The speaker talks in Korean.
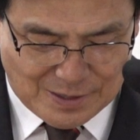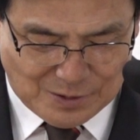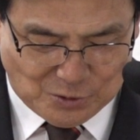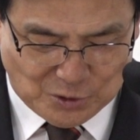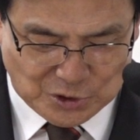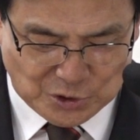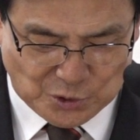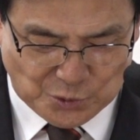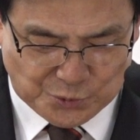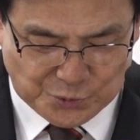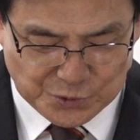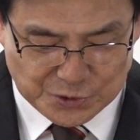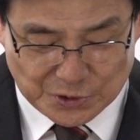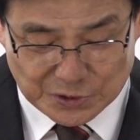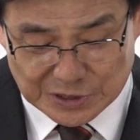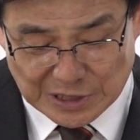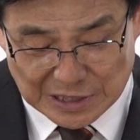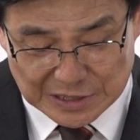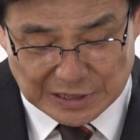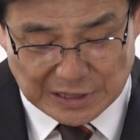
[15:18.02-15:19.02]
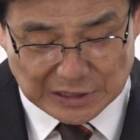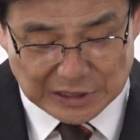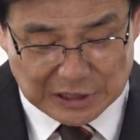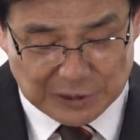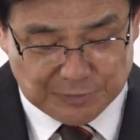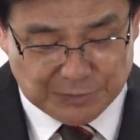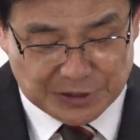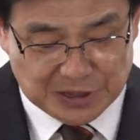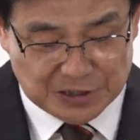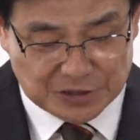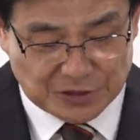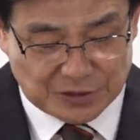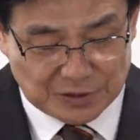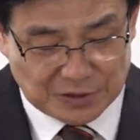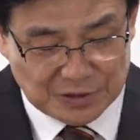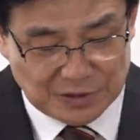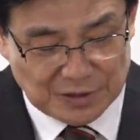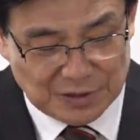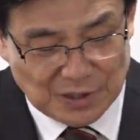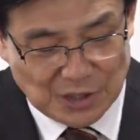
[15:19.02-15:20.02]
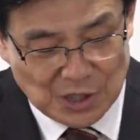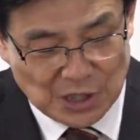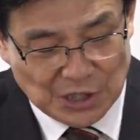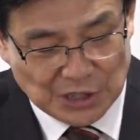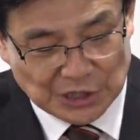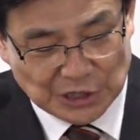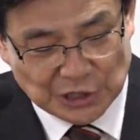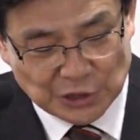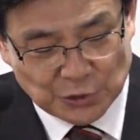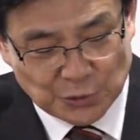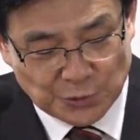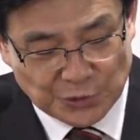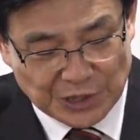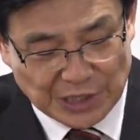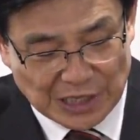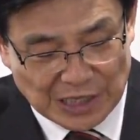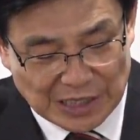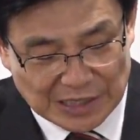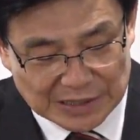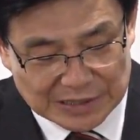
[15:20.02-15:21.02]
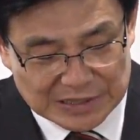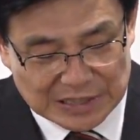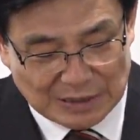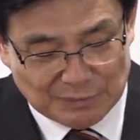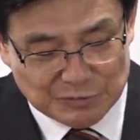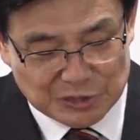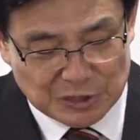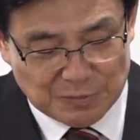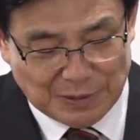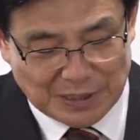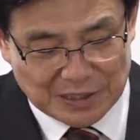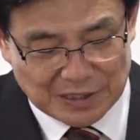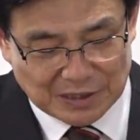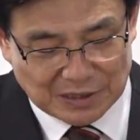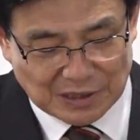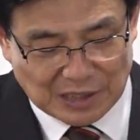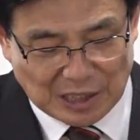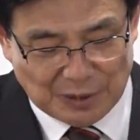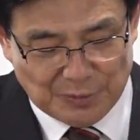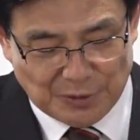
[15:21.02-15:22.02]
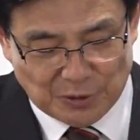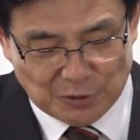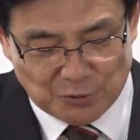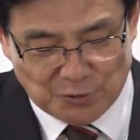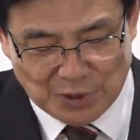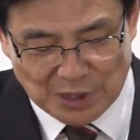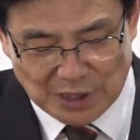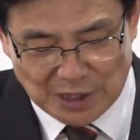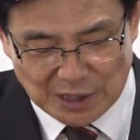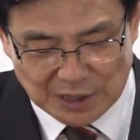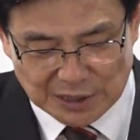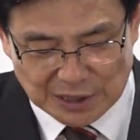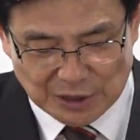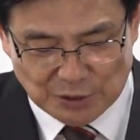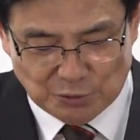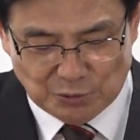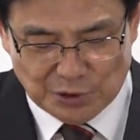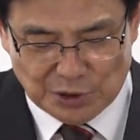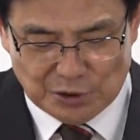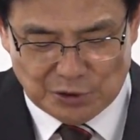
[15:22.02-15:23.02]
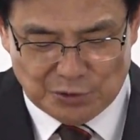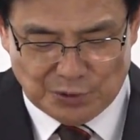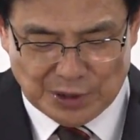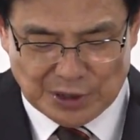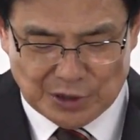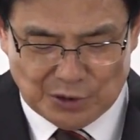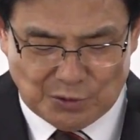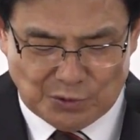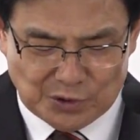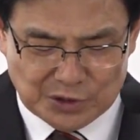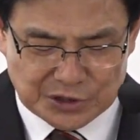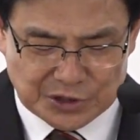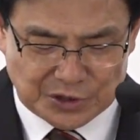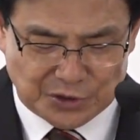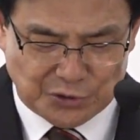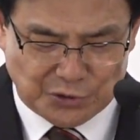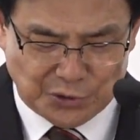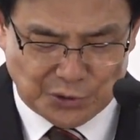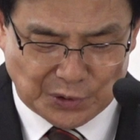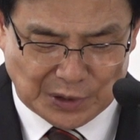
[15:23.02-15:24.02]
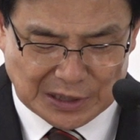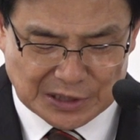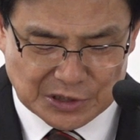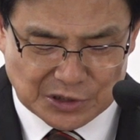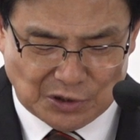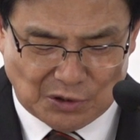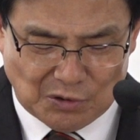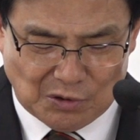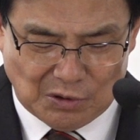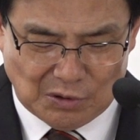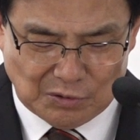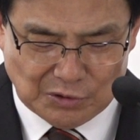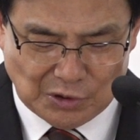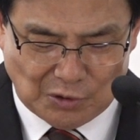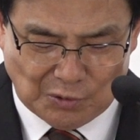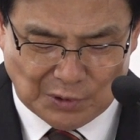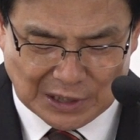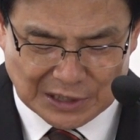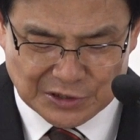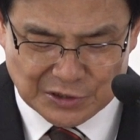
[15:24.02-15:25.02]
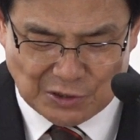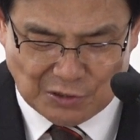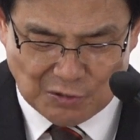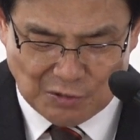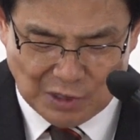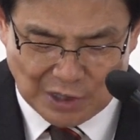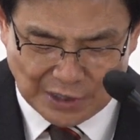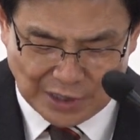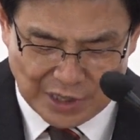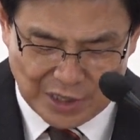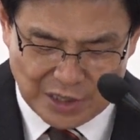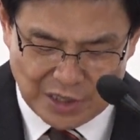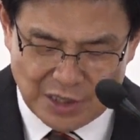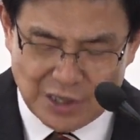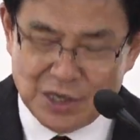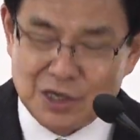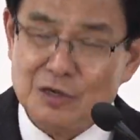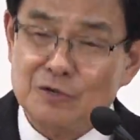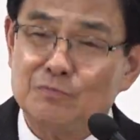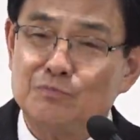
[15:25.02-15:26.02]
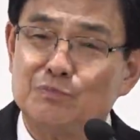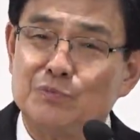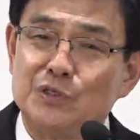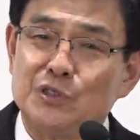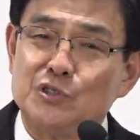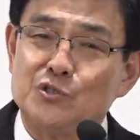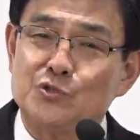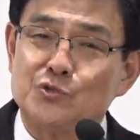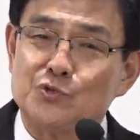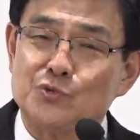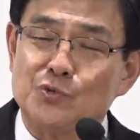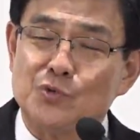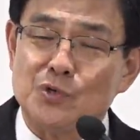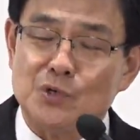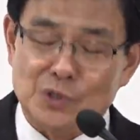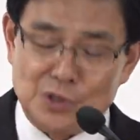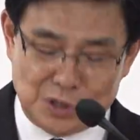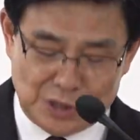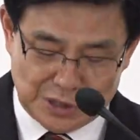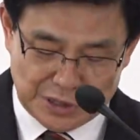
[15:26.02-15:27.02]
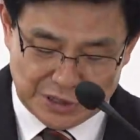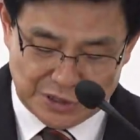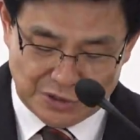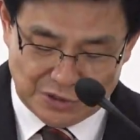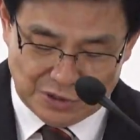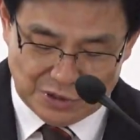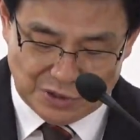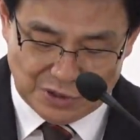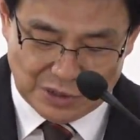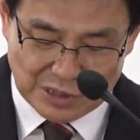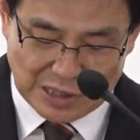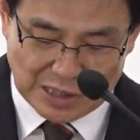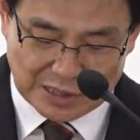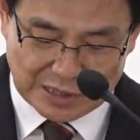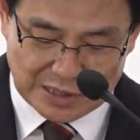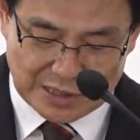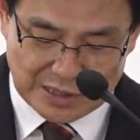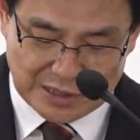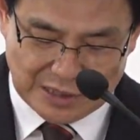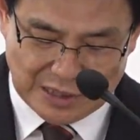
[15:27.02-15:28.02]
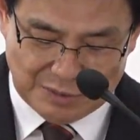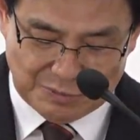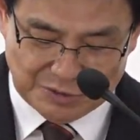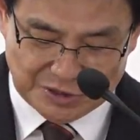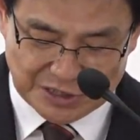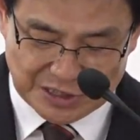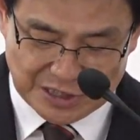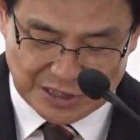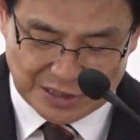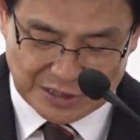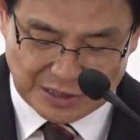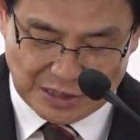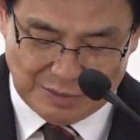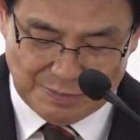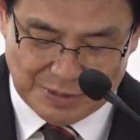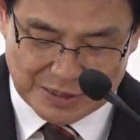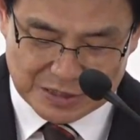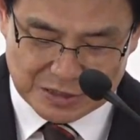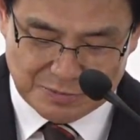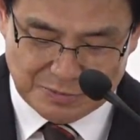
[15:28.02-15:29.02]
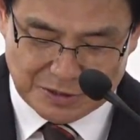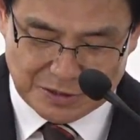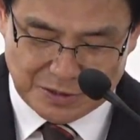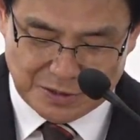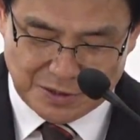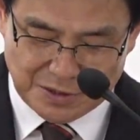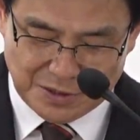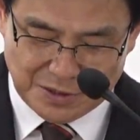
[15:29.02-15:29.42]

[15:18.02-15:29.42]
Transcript: 고린도 후서 4장 17절은 이는 우리가 잠시 받는 가벼운 환란이 우리를 위하여 훨씬 뛰어난 영, 영원한 영광의 비중을 잃어가기 때문이라 이렇게 말씀합니다.